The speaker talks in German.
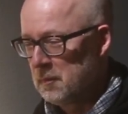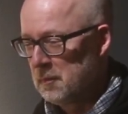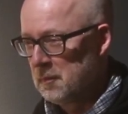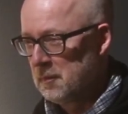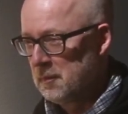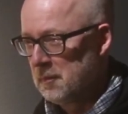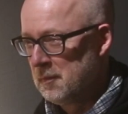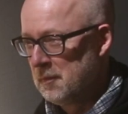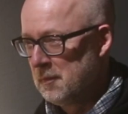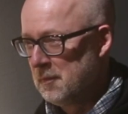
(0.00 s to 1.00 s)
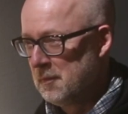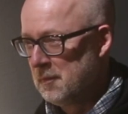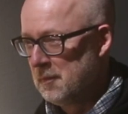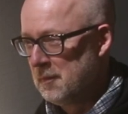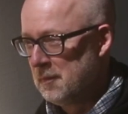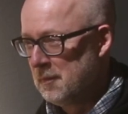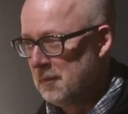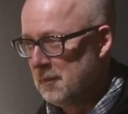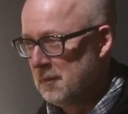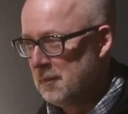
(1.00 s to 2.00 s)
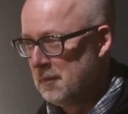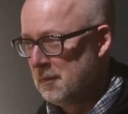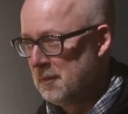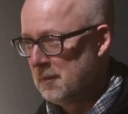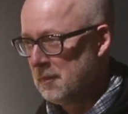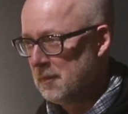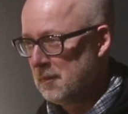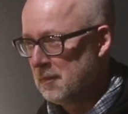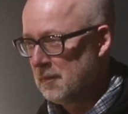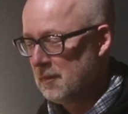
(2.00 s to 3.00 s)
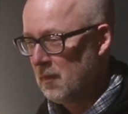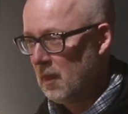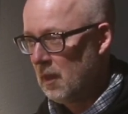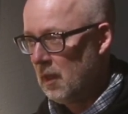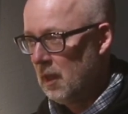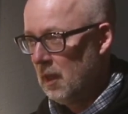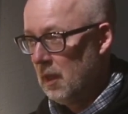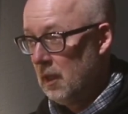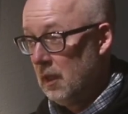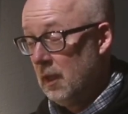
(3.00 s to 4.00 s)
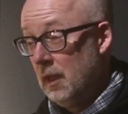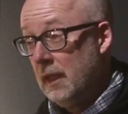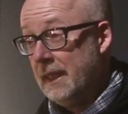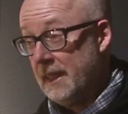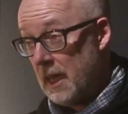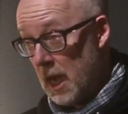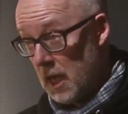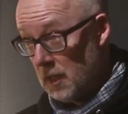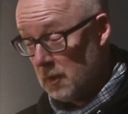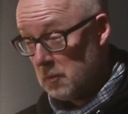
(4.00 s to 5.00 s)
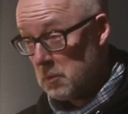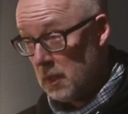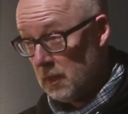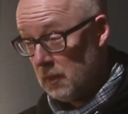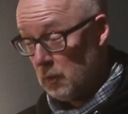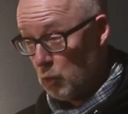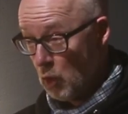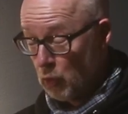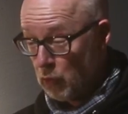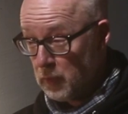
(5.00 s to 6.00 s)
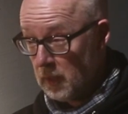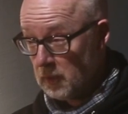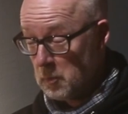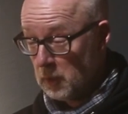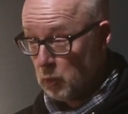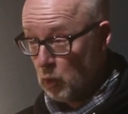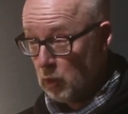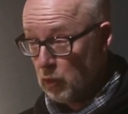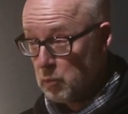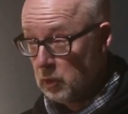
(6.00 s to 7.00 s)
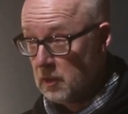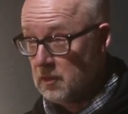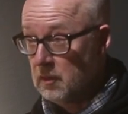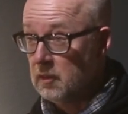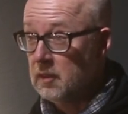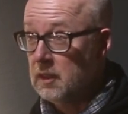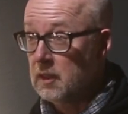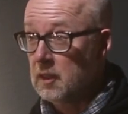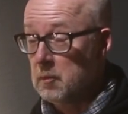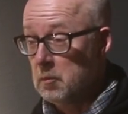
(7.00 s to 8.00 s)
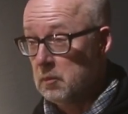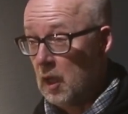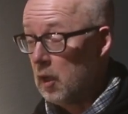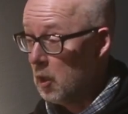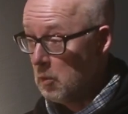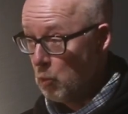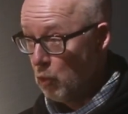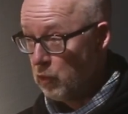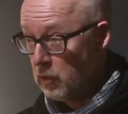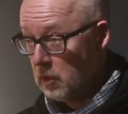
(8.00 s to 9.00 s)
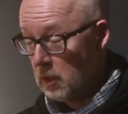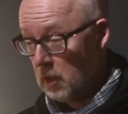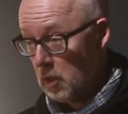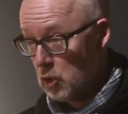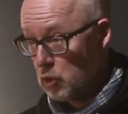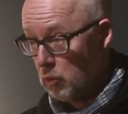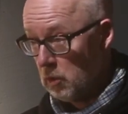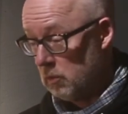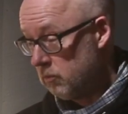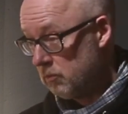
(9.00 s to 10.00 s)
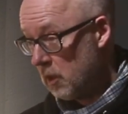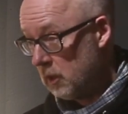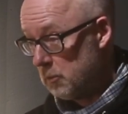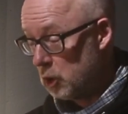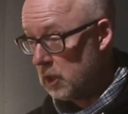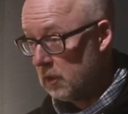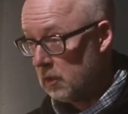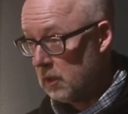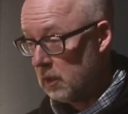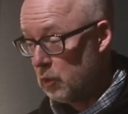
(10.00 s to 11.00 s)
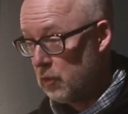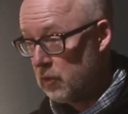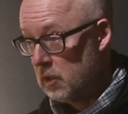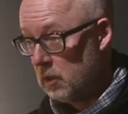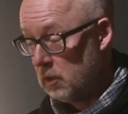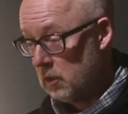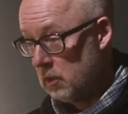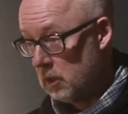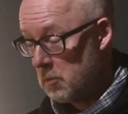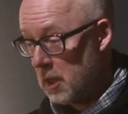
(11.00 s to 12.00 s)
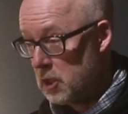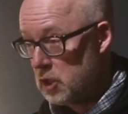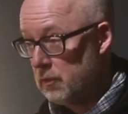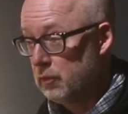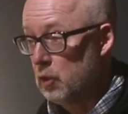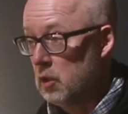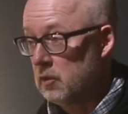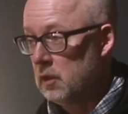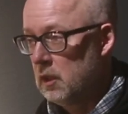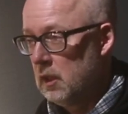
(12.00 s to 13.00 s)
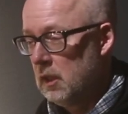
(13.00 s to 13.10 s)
Ich habe gehört, dass deine Vorfahren Künstler waren. Ja, mein Urgroßvater, meine Urgroßmutter sind hier im Dachauer Moos in der Dachauer Schule, waren die Bestandteil der Künstlergemeinschaft dort.